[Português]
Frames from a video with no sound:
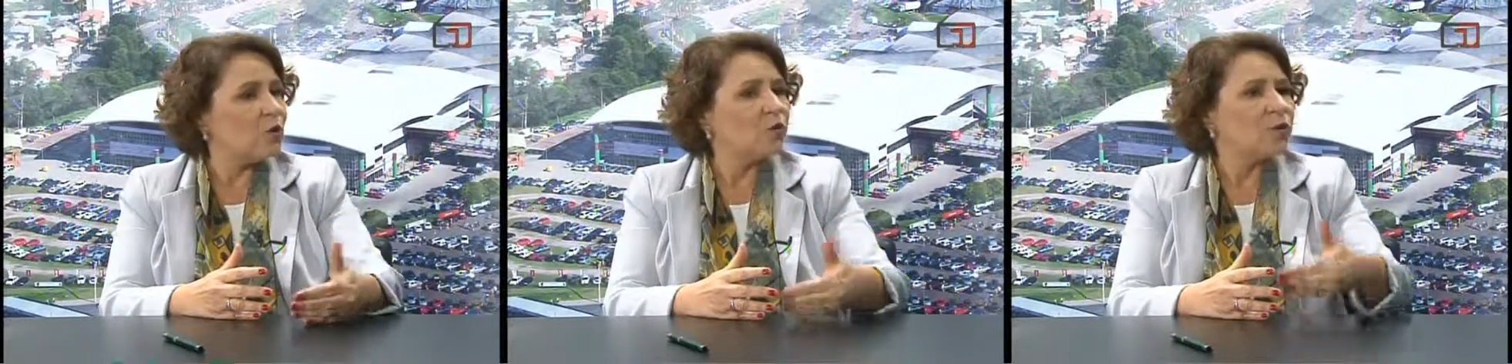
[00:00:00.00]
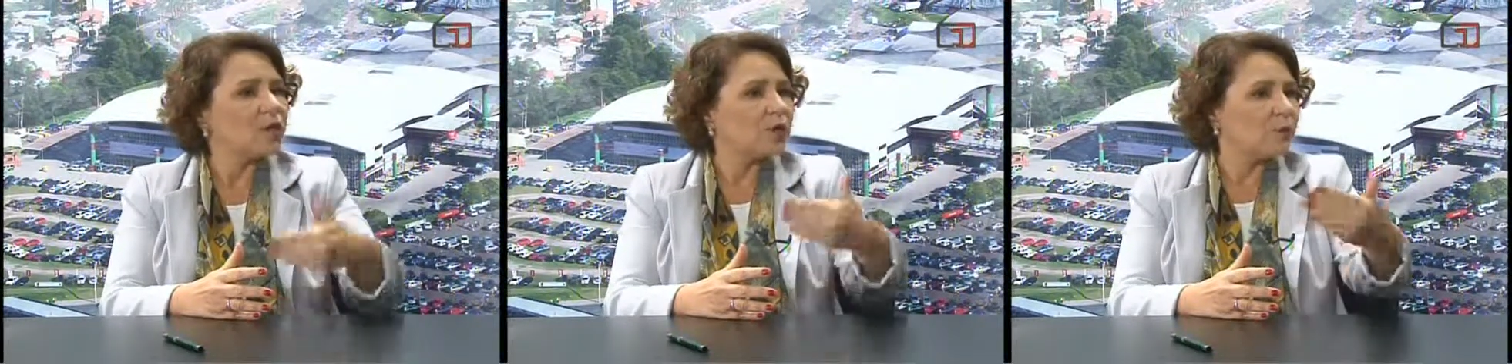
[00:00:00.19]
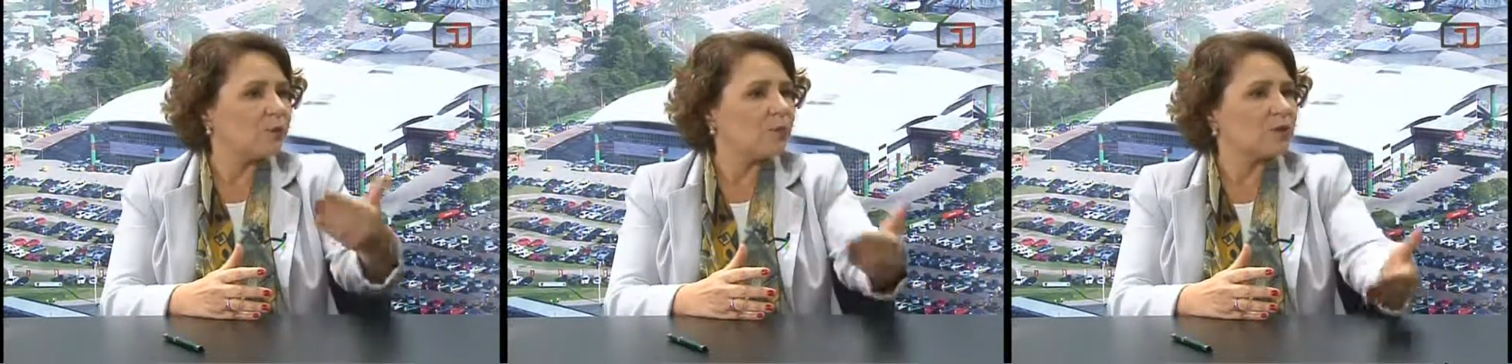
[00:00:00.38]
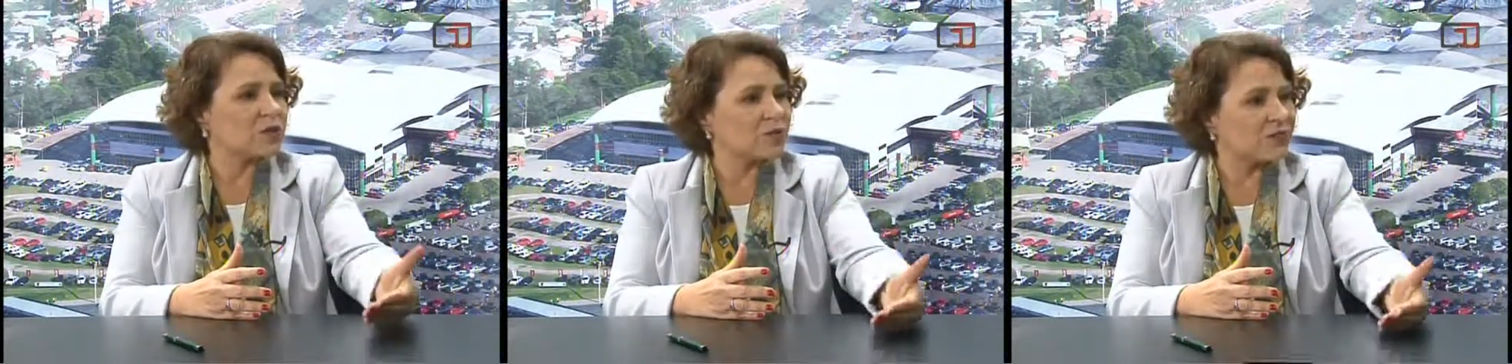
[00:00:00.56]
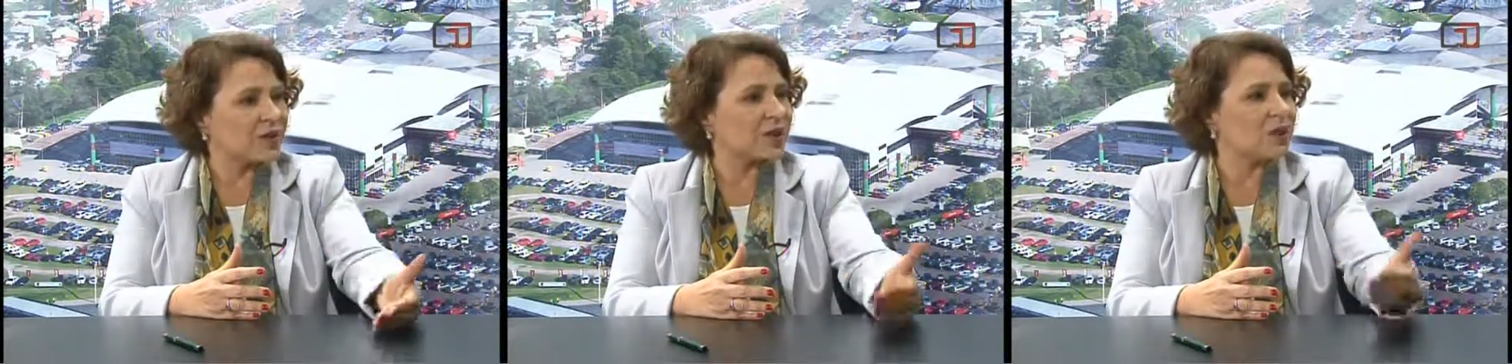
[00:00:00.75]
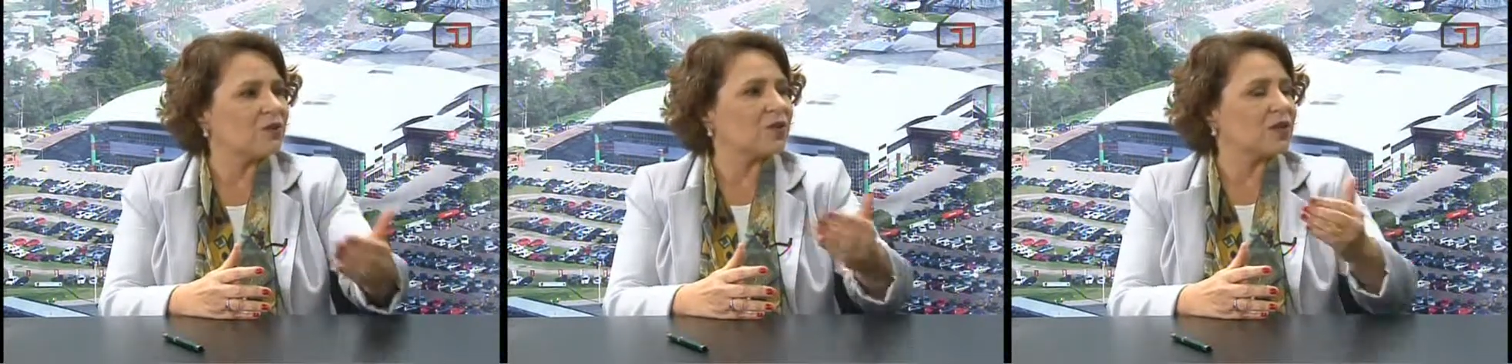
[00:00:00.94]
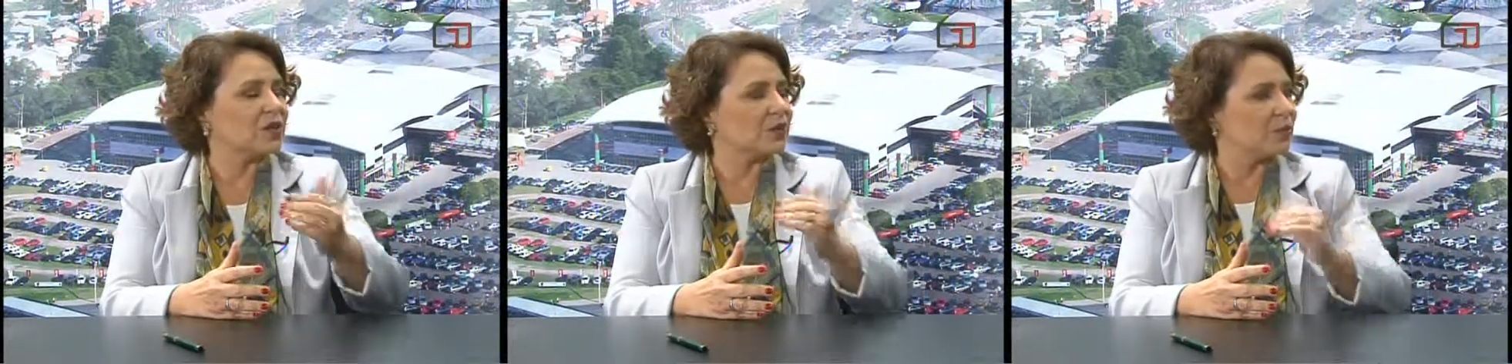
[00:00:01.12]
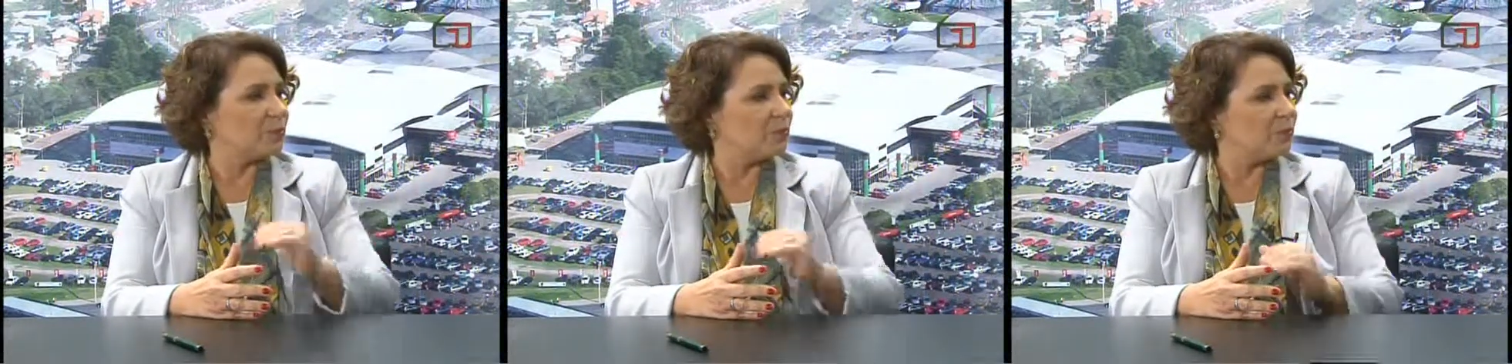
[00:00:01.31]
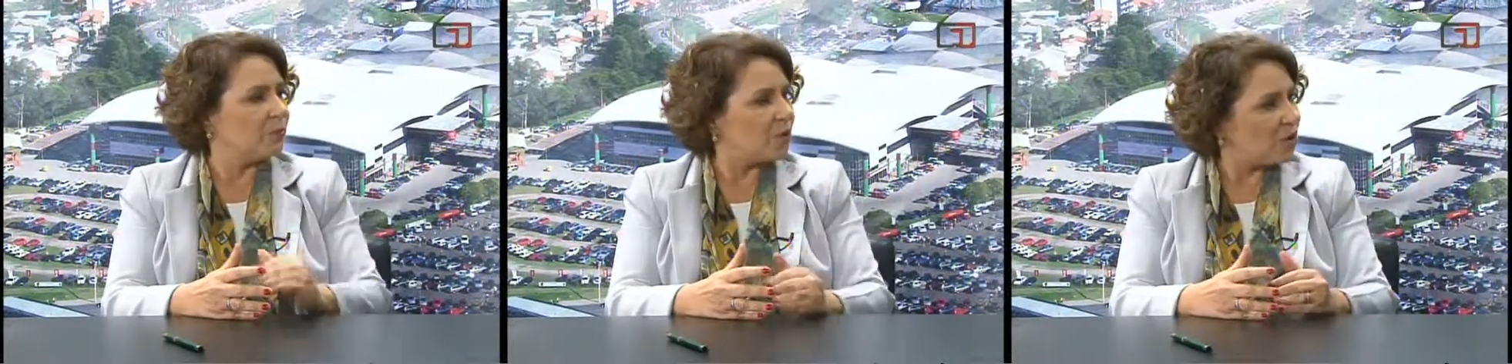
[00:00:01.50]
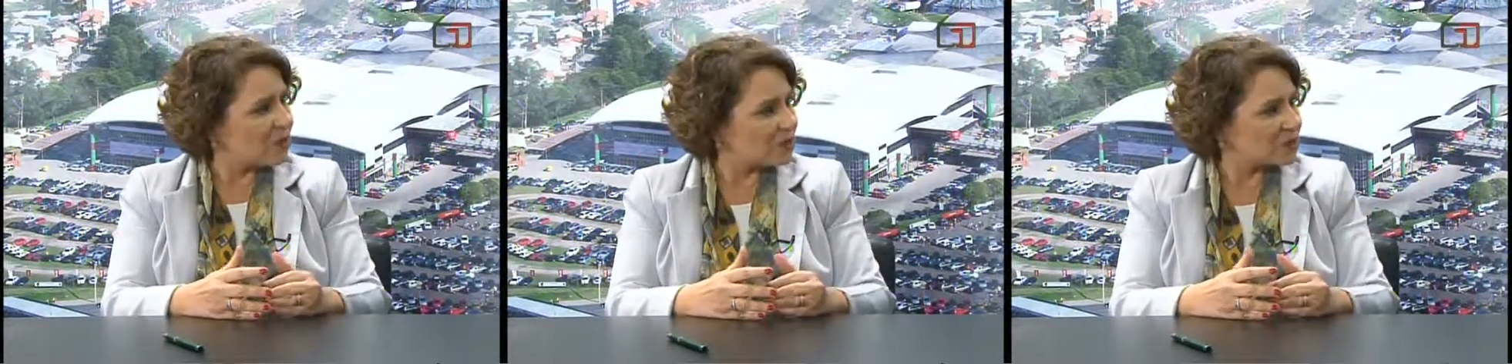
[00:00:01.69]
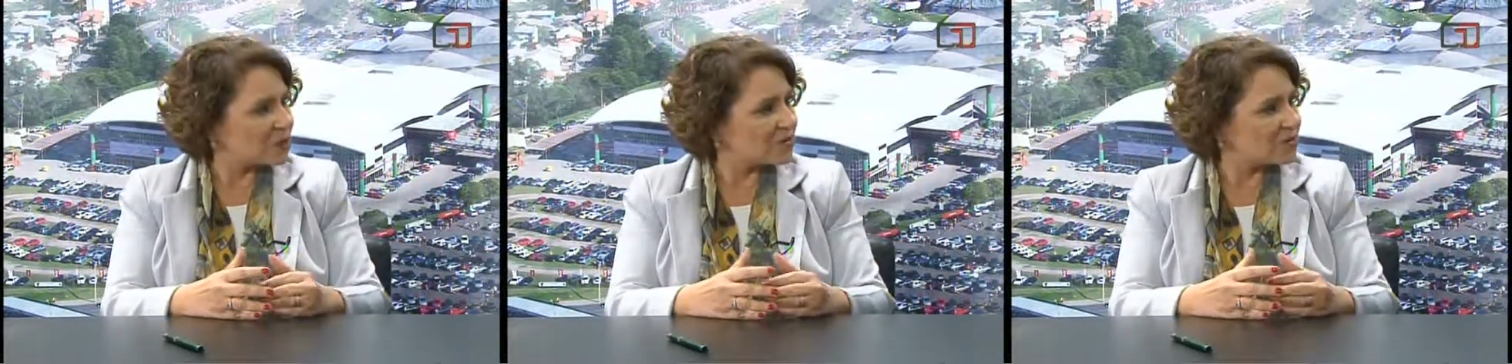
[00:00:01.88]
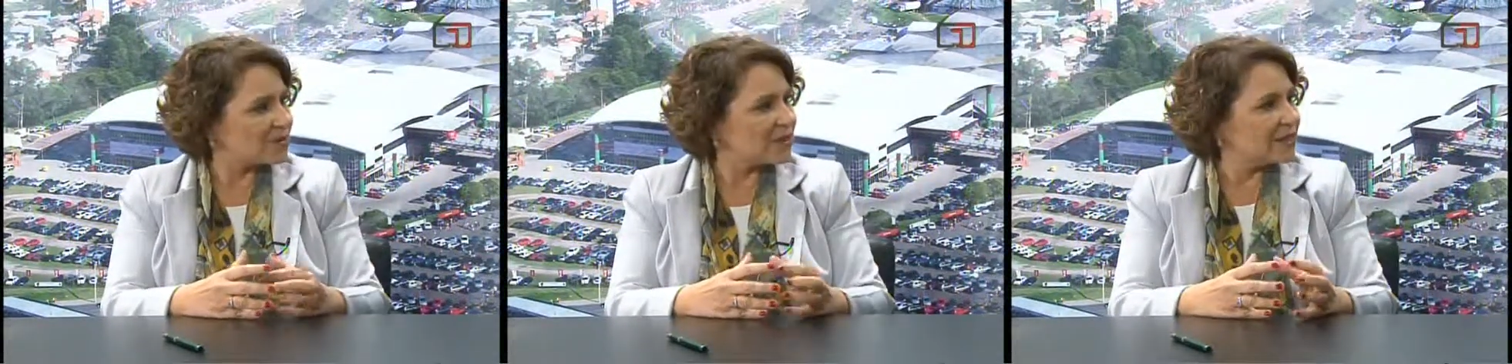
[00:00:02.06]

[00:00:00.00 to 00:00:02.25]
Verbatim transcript: O que, que eu posso falar, o que, que eu não posso,